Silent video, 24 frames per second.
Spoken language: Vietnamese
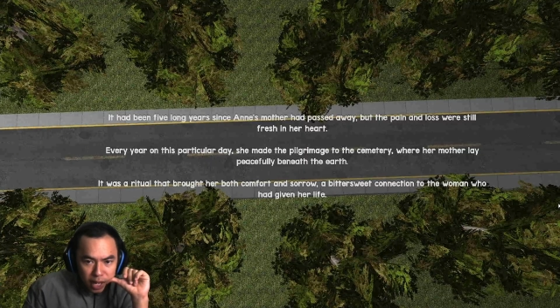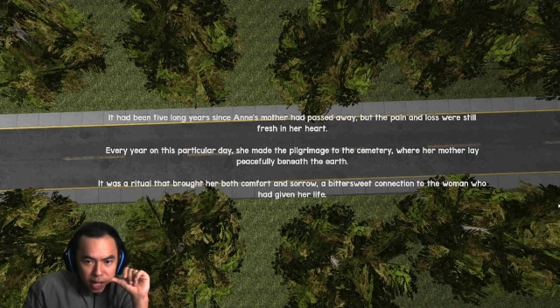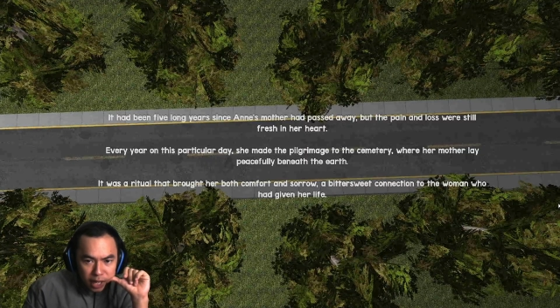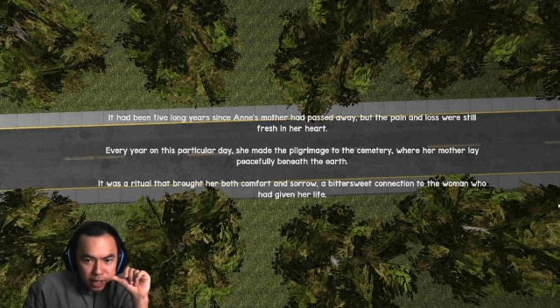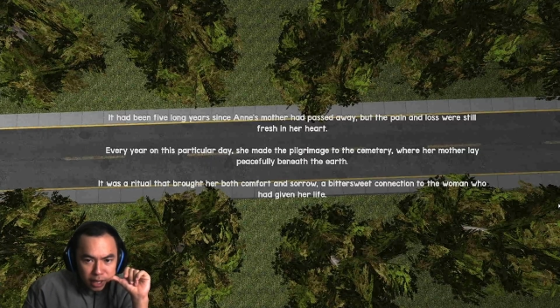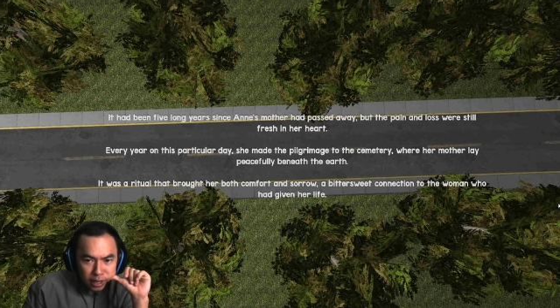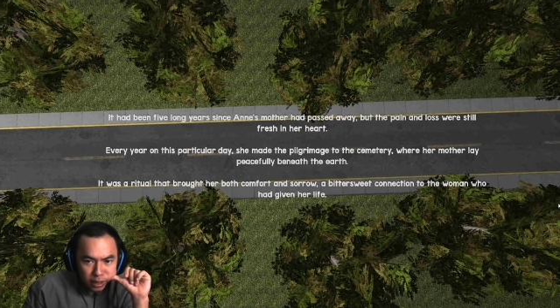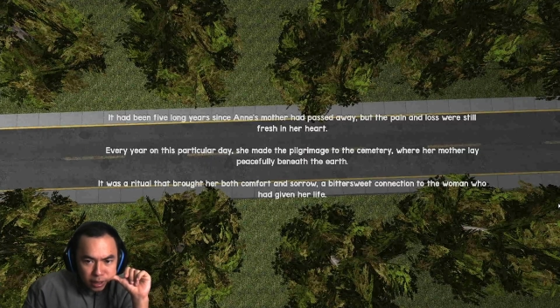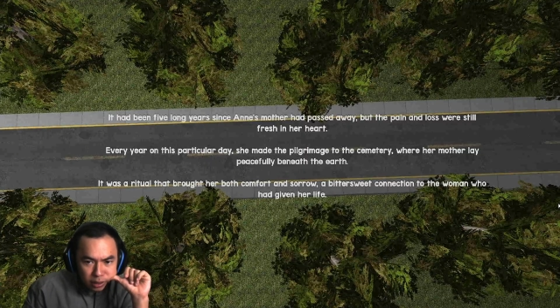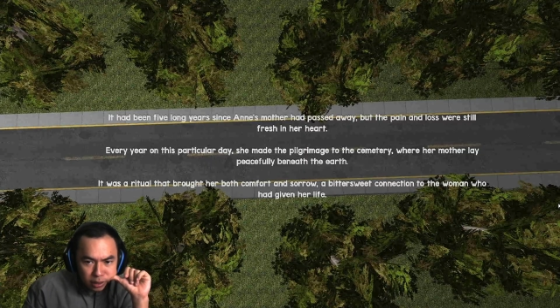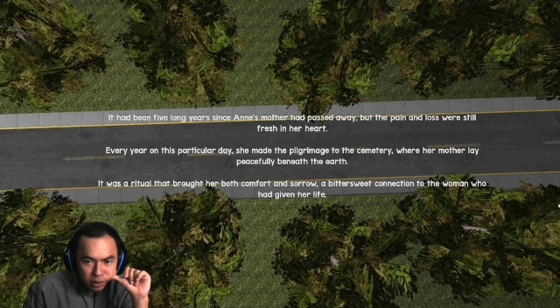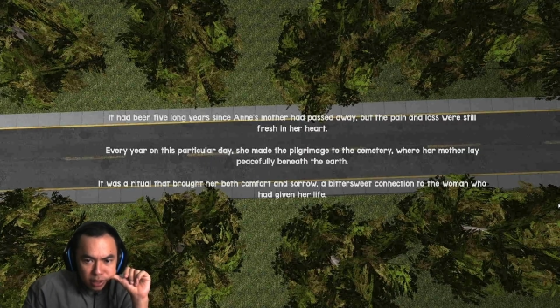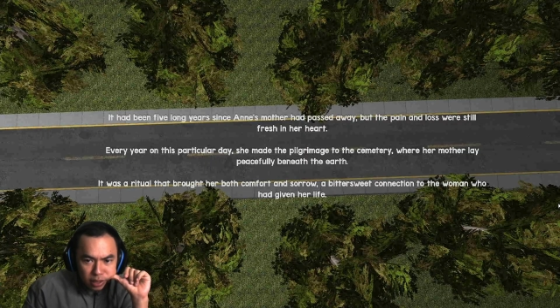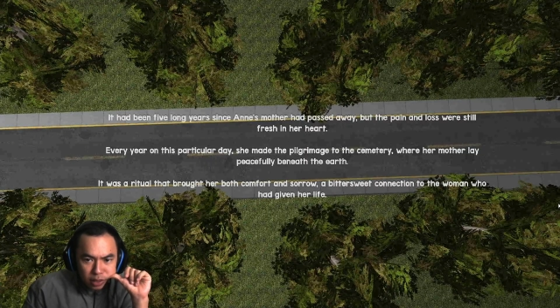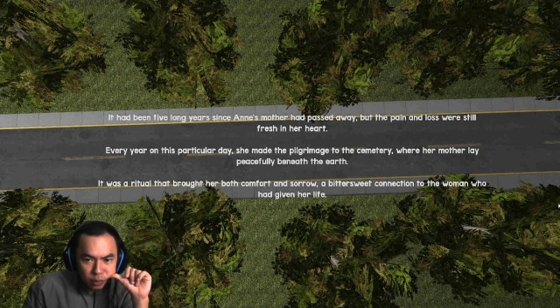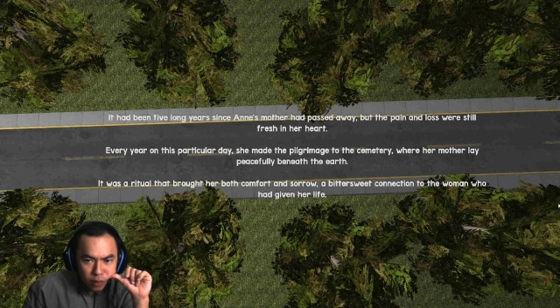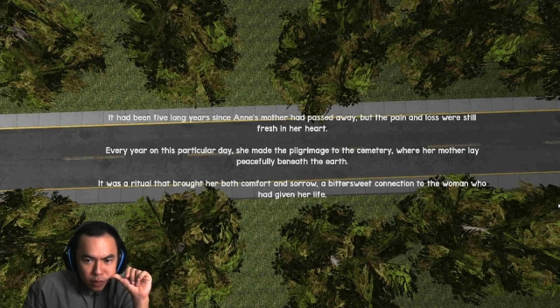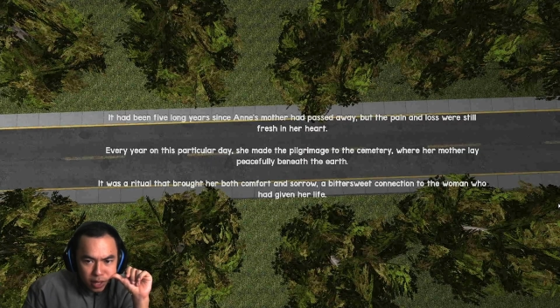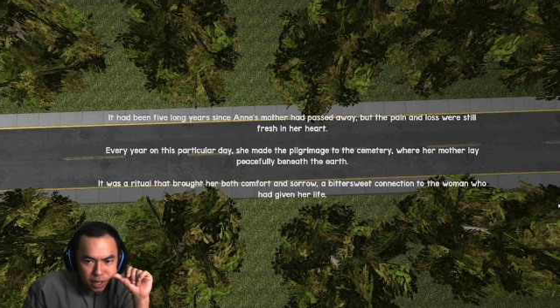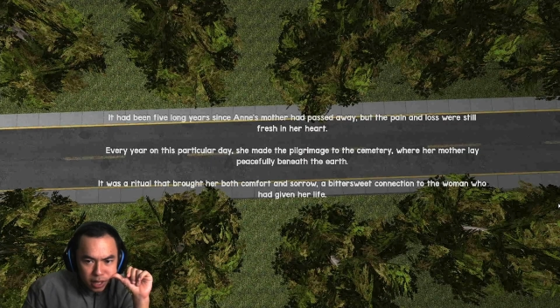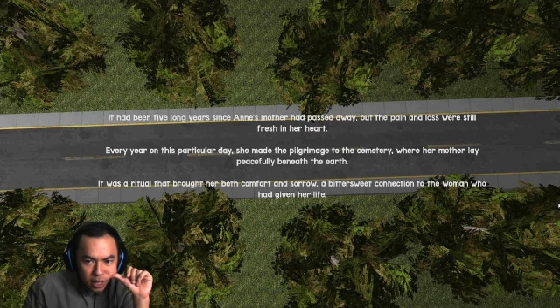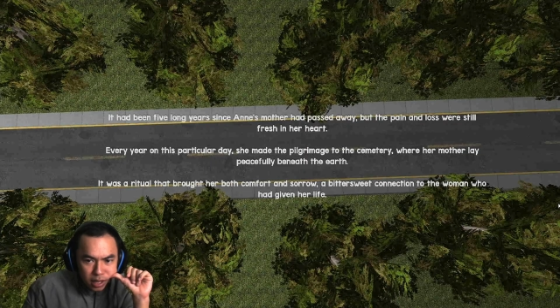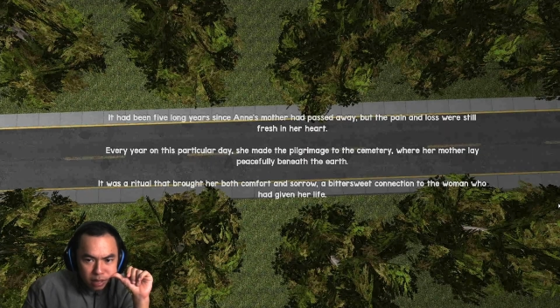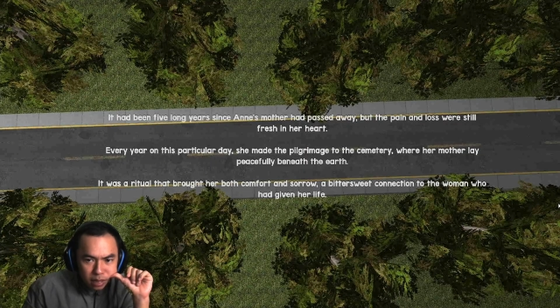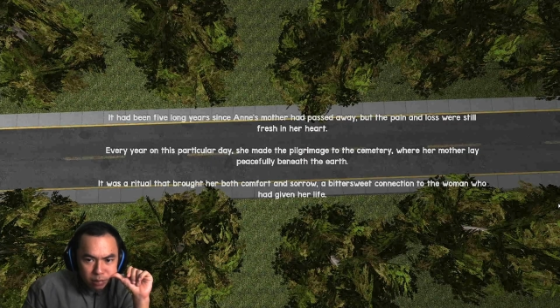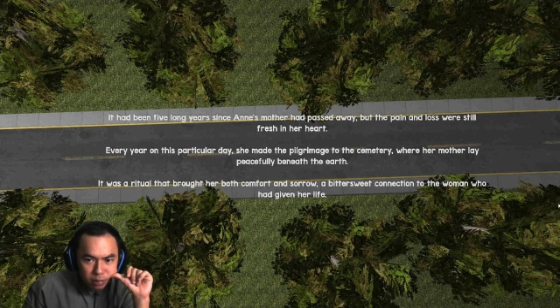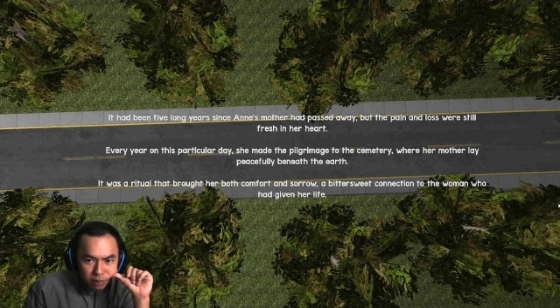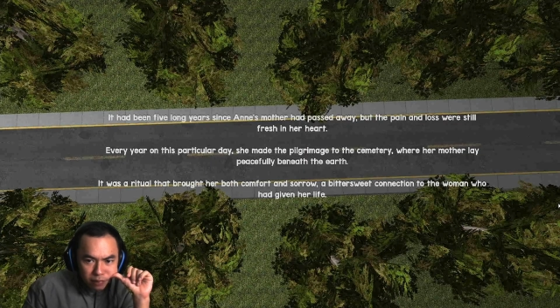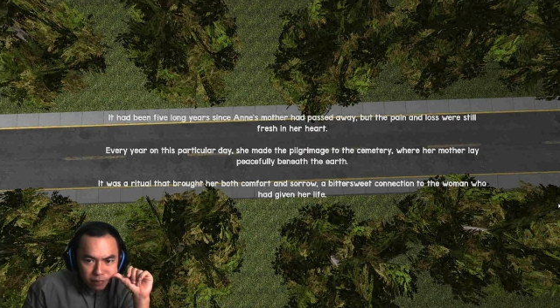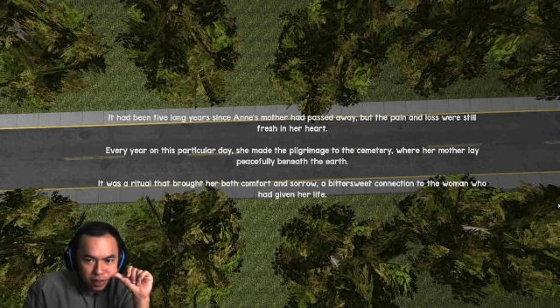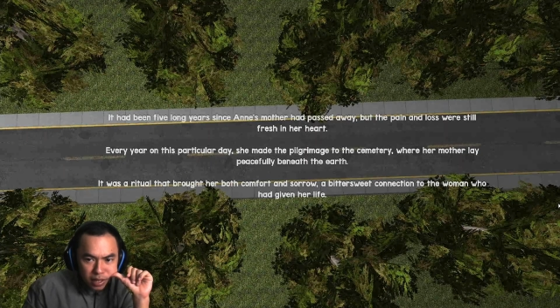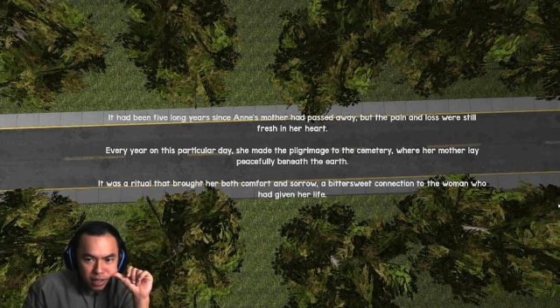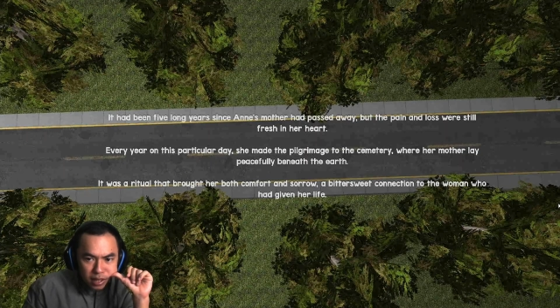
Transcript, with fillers: Anne gọi là qua đời,